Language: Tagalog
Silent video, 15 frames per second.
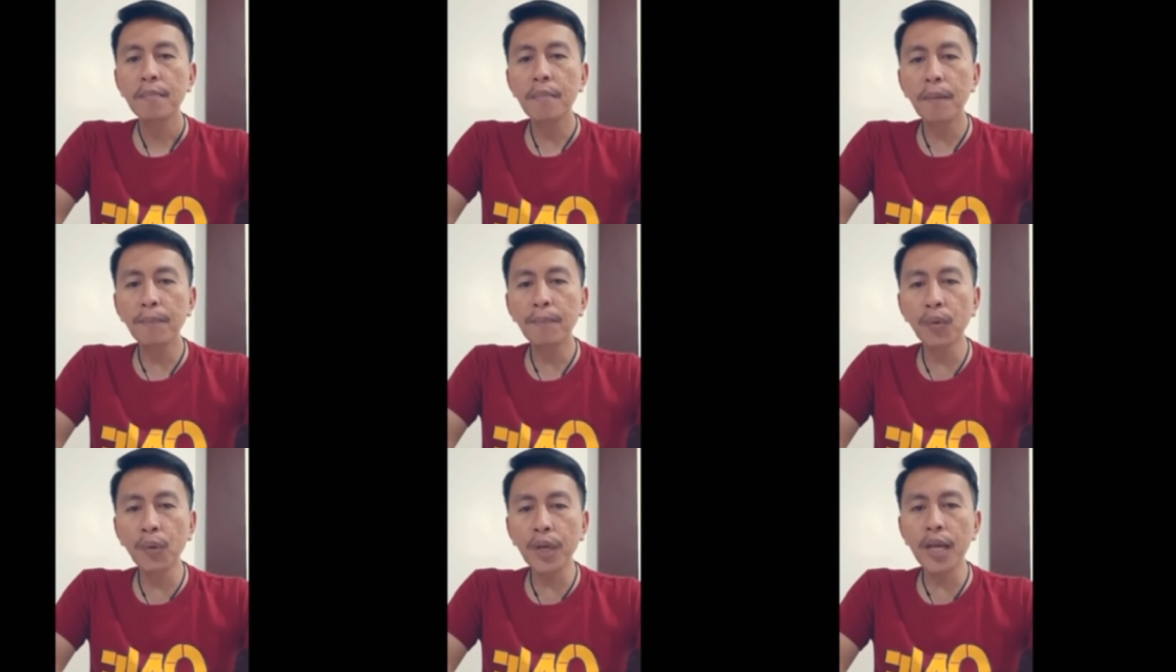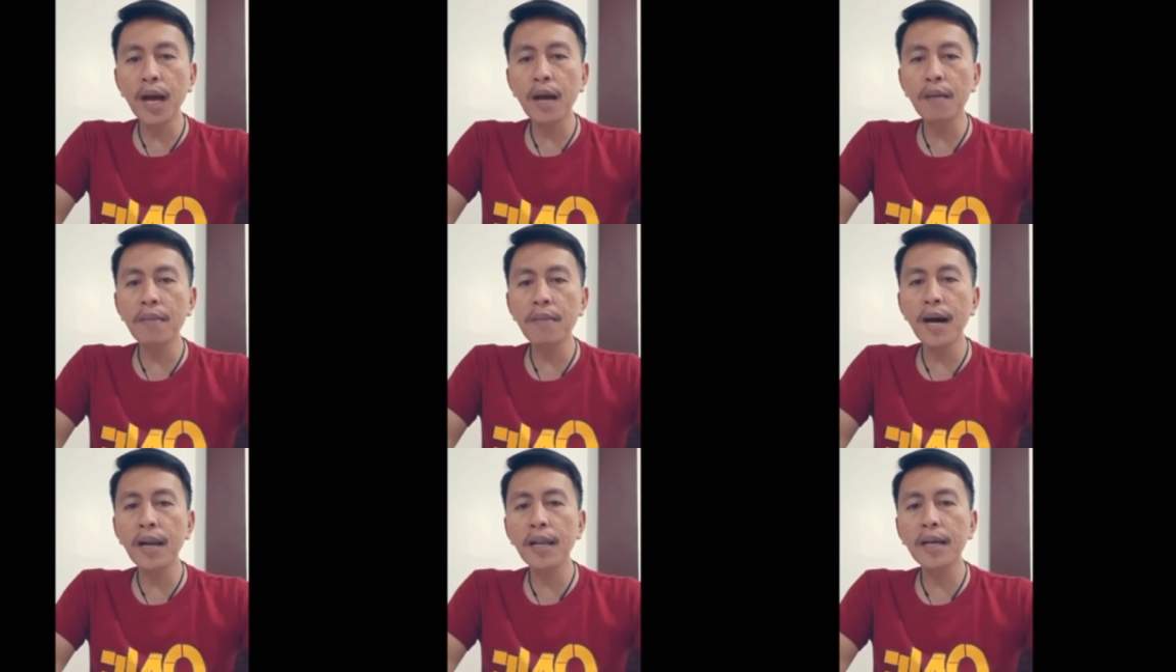Mabuhi ang
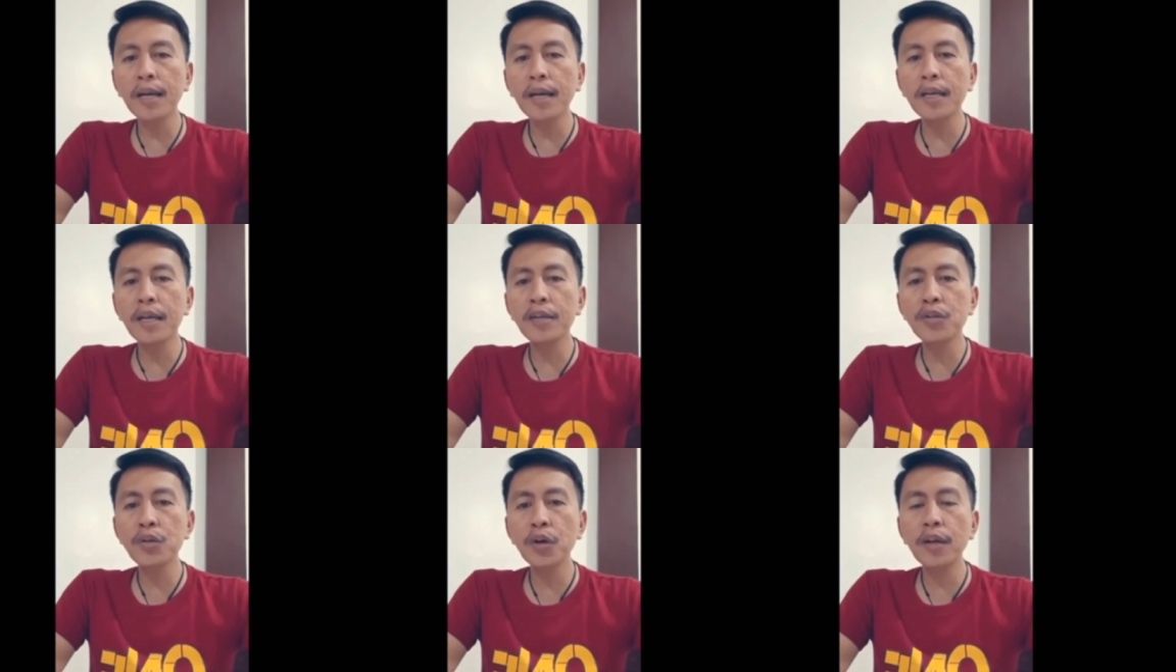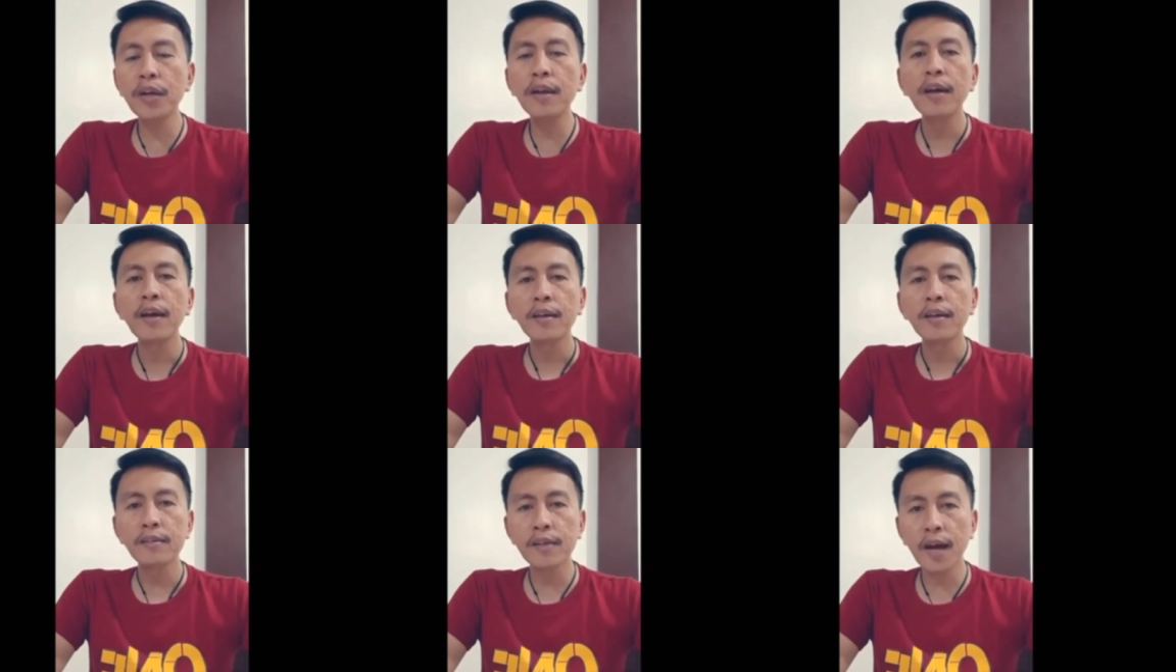Maharlika
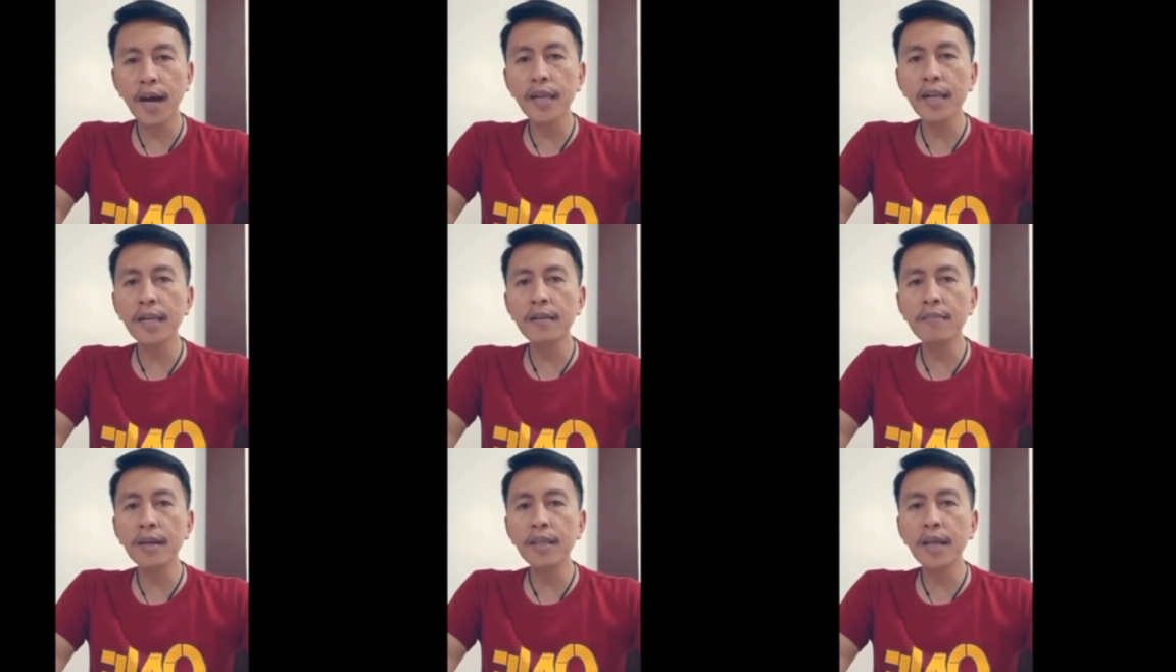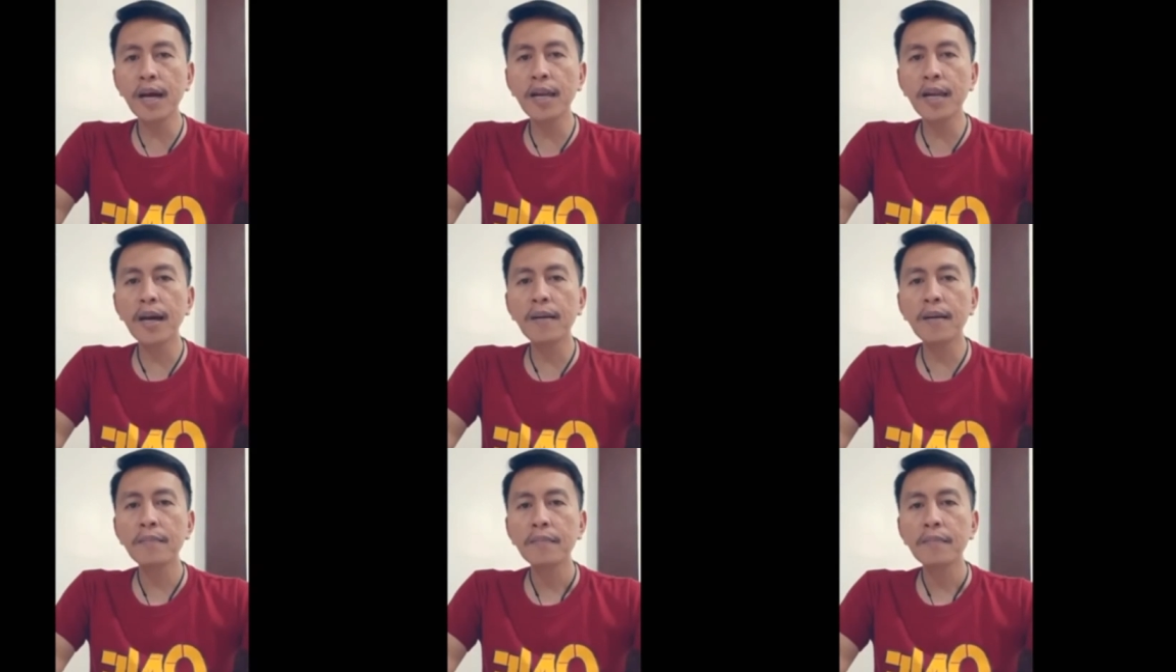Nation sa ngala ni Bathala.